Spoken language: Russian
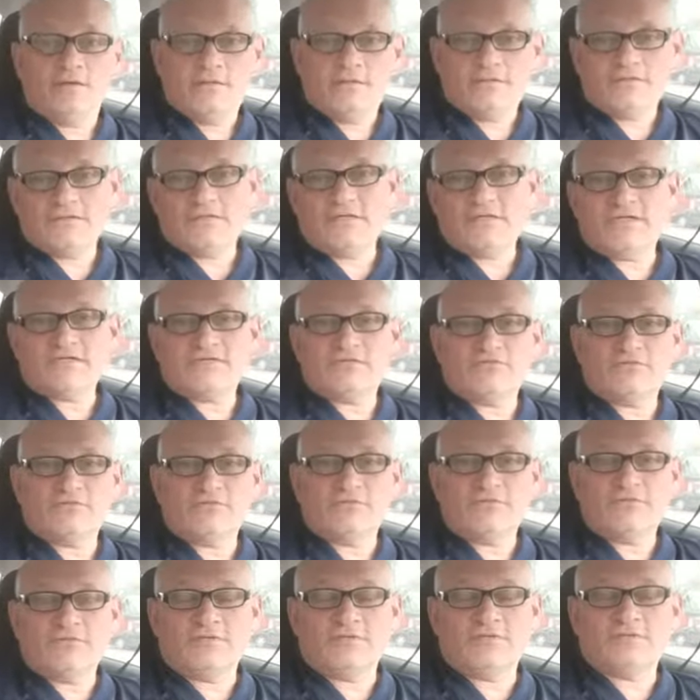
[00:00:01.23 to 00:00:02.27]

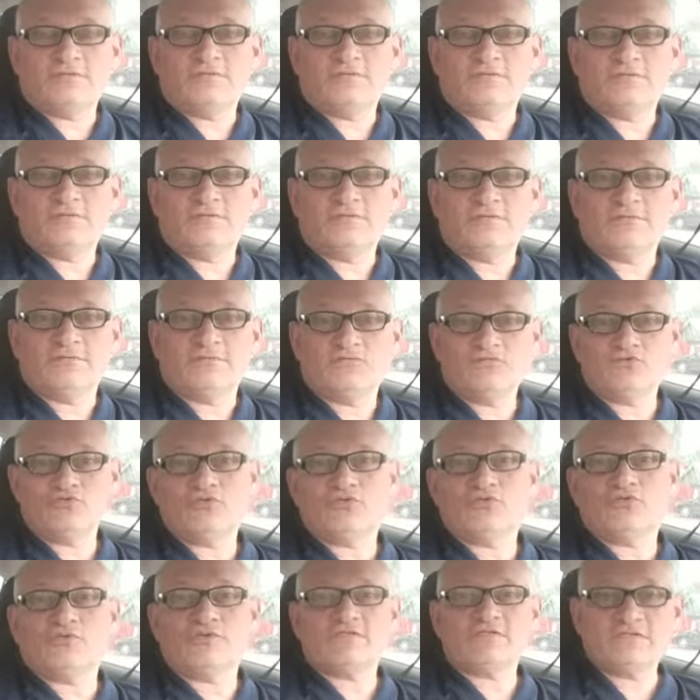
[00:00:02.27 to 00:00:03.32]
Здравствуйте. Ну
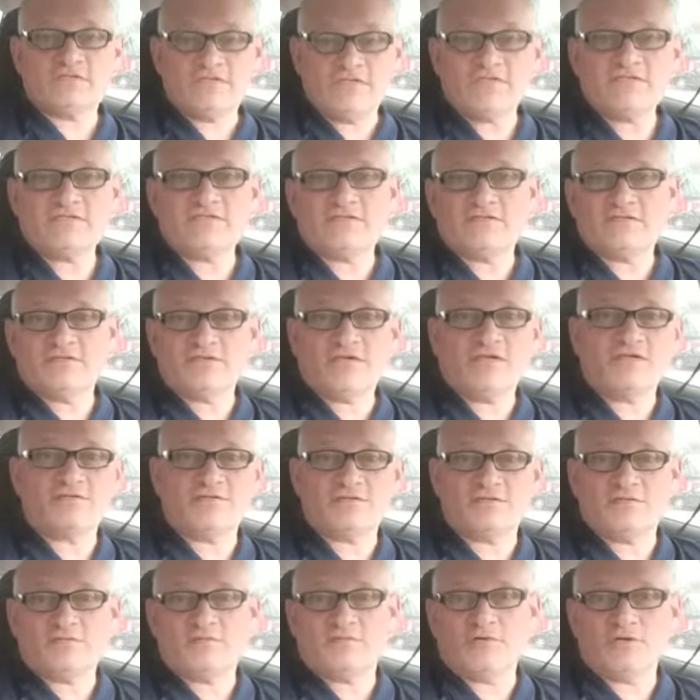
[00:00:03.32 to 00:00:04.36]
что, съездил я на
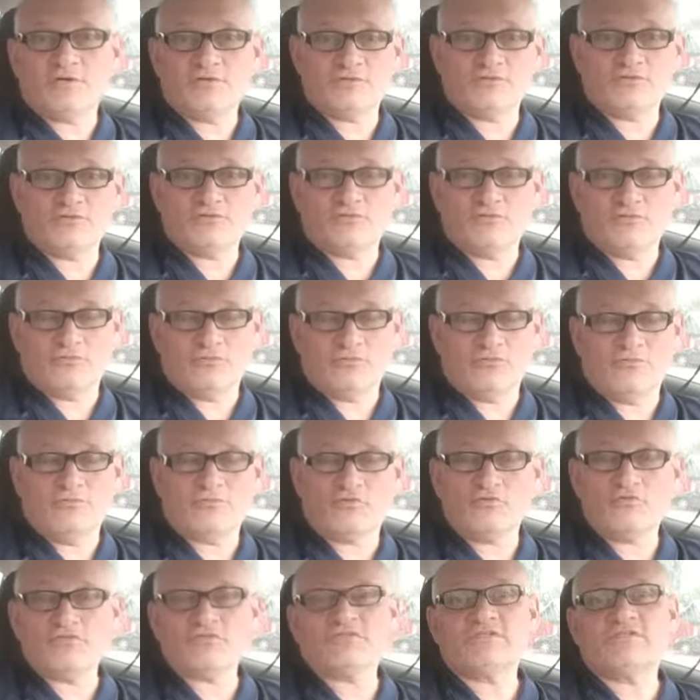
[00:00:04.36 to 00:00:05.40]
рыбалочку.
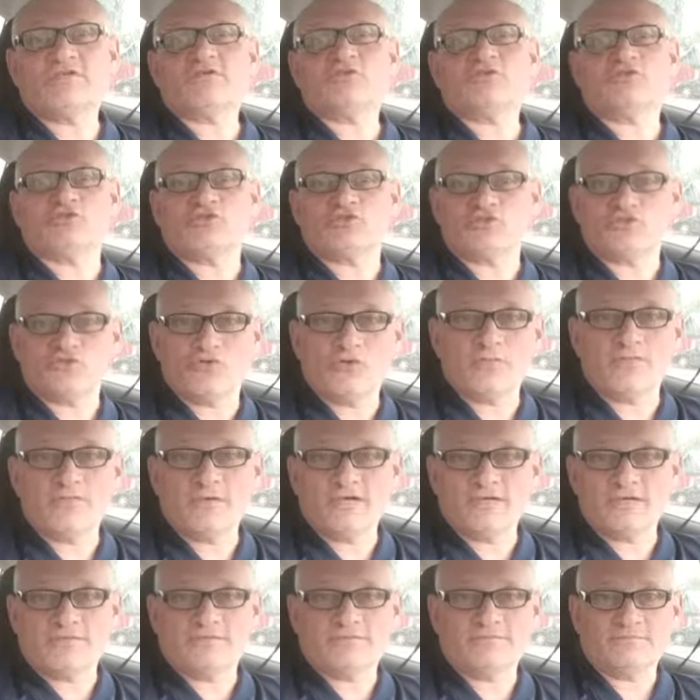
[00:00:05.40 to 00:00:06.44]
Просто
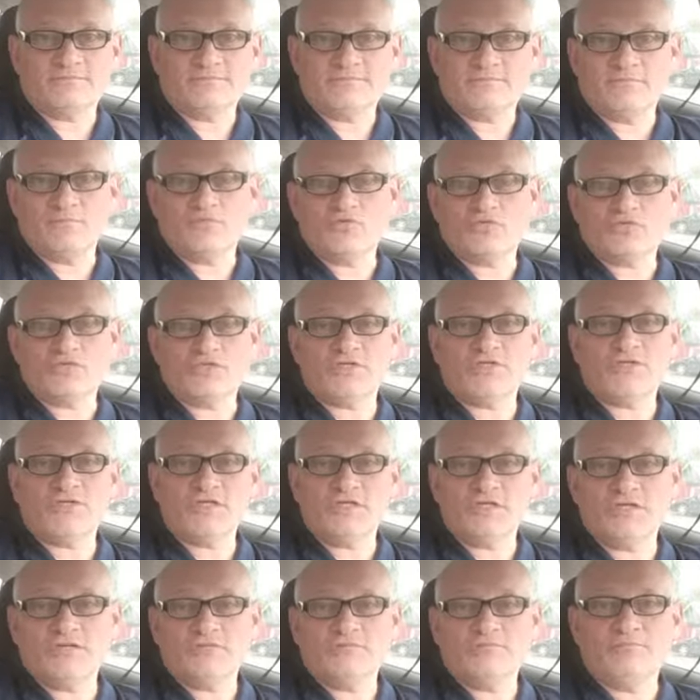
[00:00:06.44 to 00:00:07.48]
жопа.
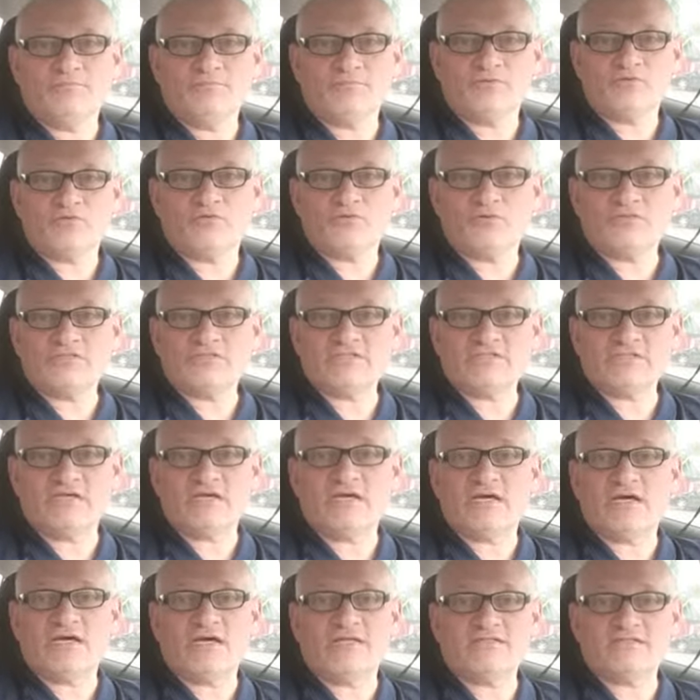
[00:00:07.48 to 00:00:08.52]
Мужики,
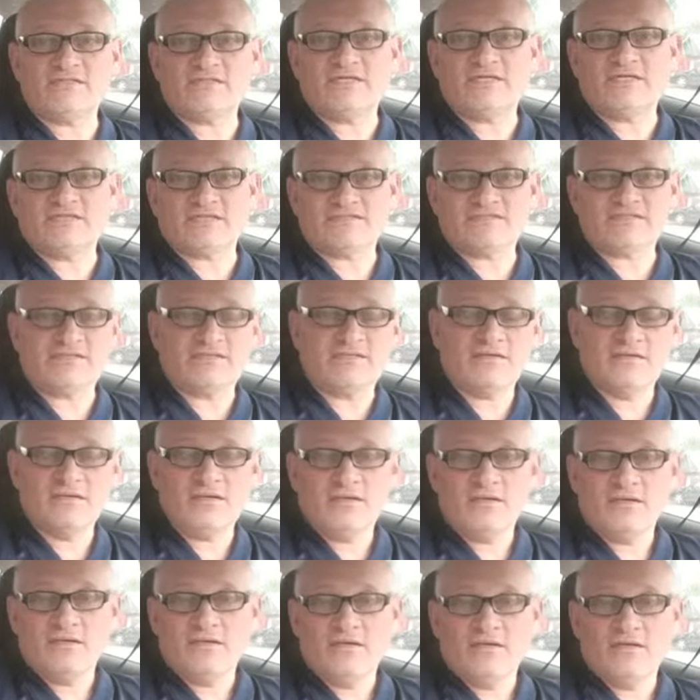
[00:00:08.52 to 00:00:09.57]
просто атас.
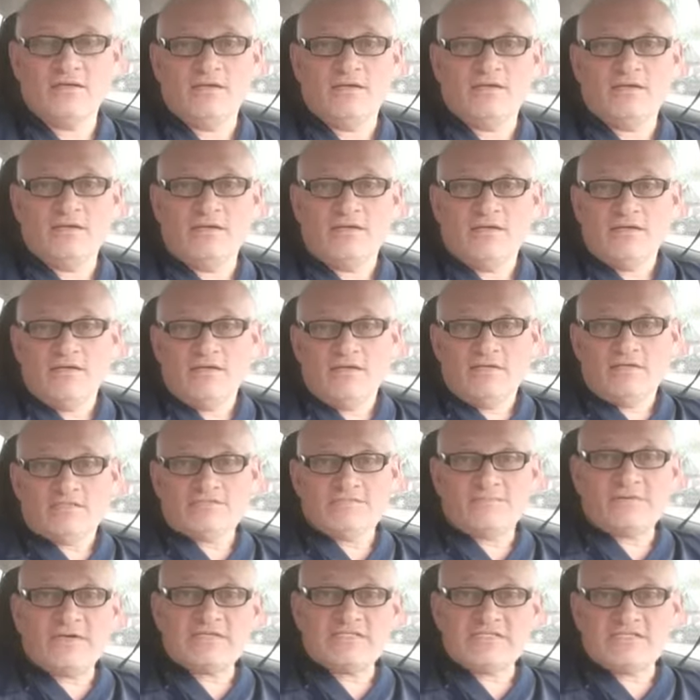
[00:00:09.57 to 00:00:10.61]

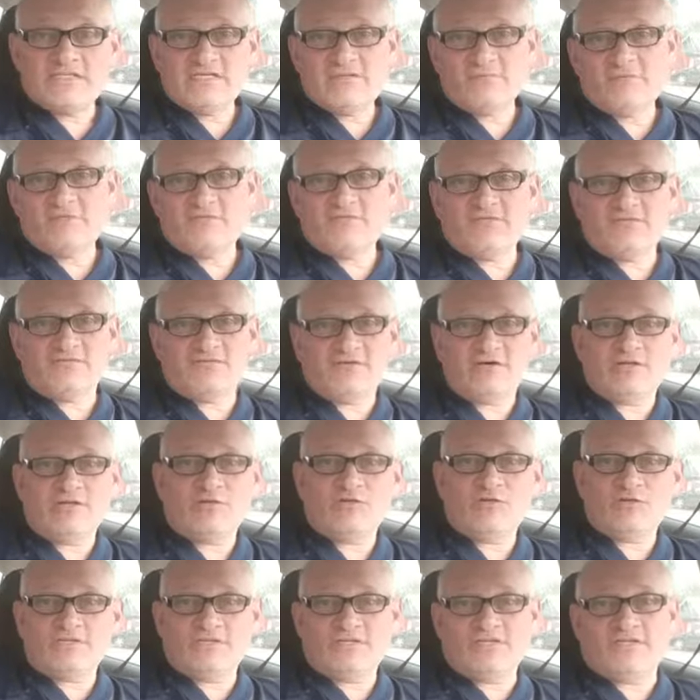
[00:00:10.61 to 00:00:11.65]
Спасибо тебе,
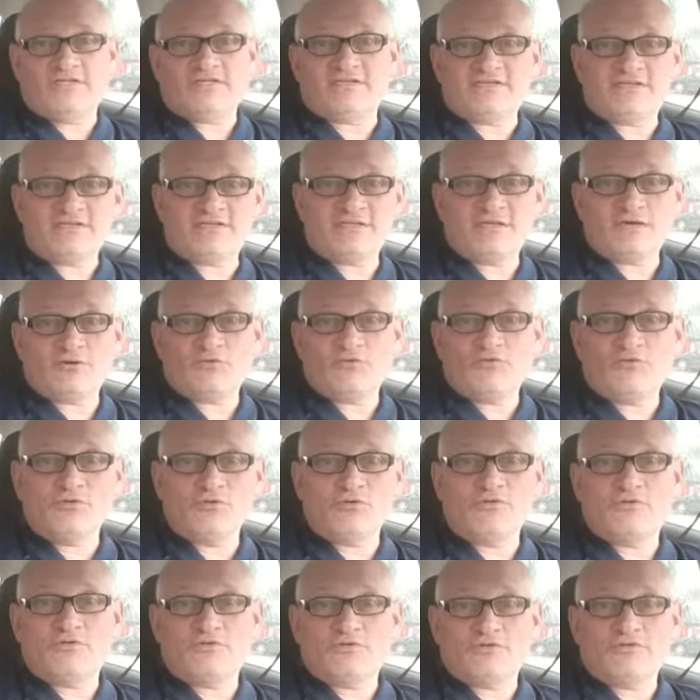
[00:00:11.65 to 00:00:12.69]
Володя, за
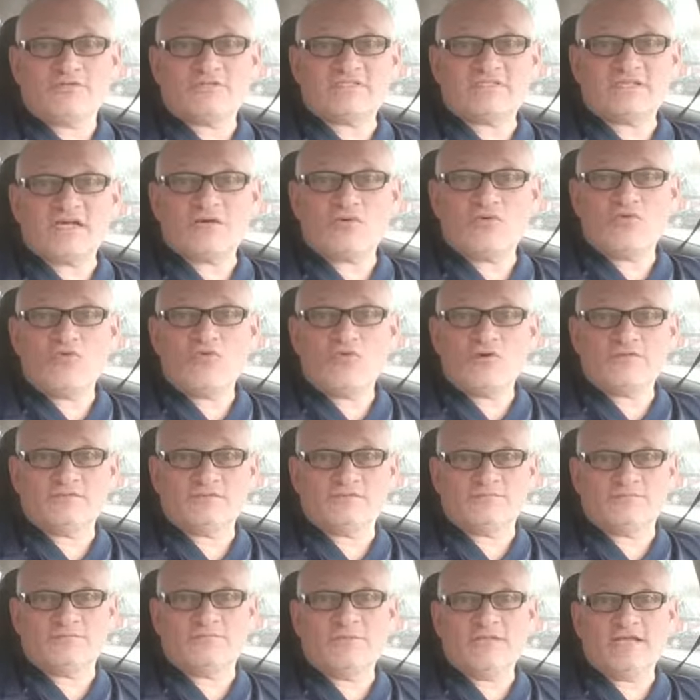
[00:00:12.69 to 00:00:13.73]
такой закон.
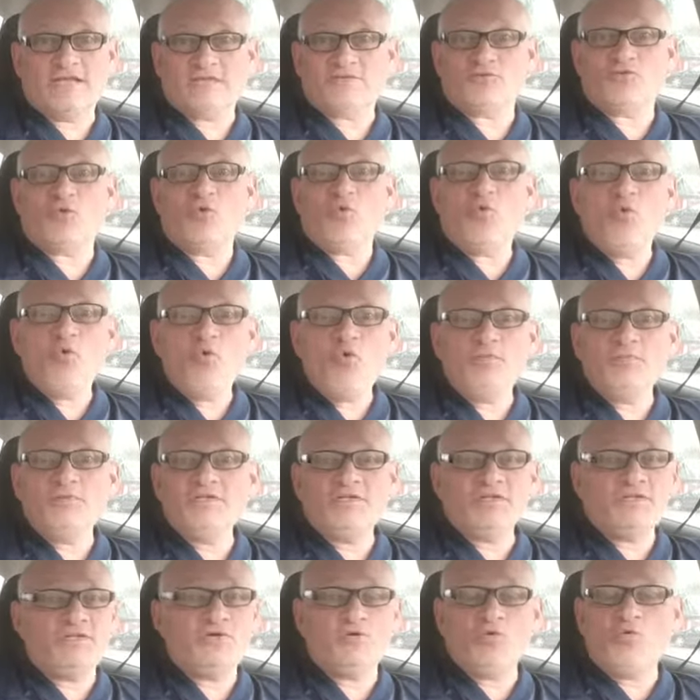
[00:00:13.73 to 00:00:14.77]
Блять,
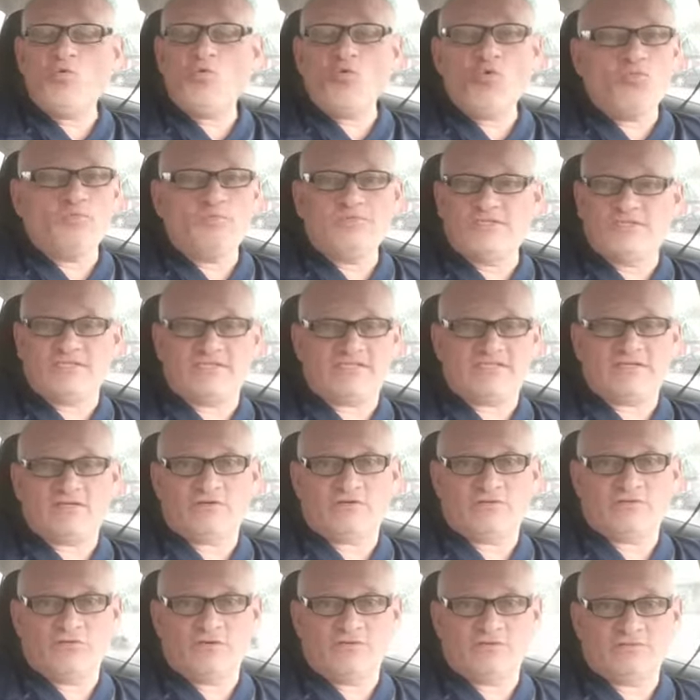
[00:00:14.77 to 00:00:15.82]
умный-умный
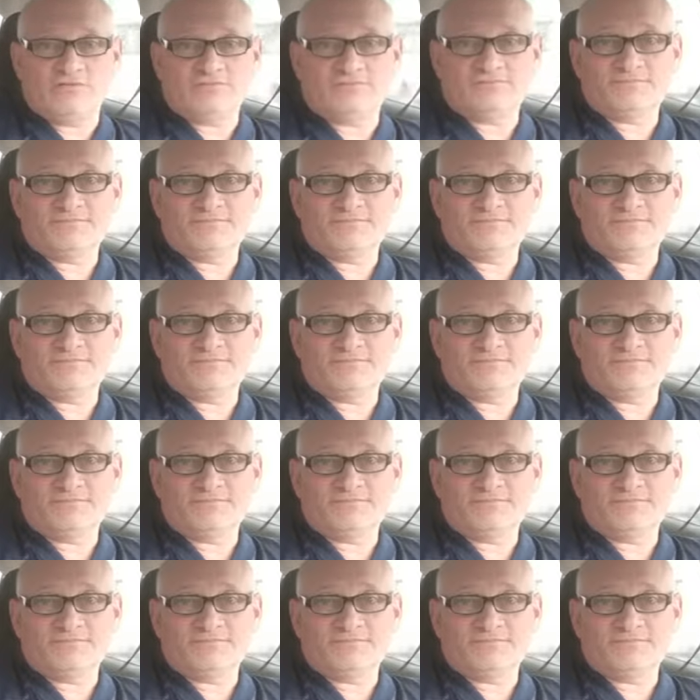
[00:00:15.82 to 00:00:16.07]
закон.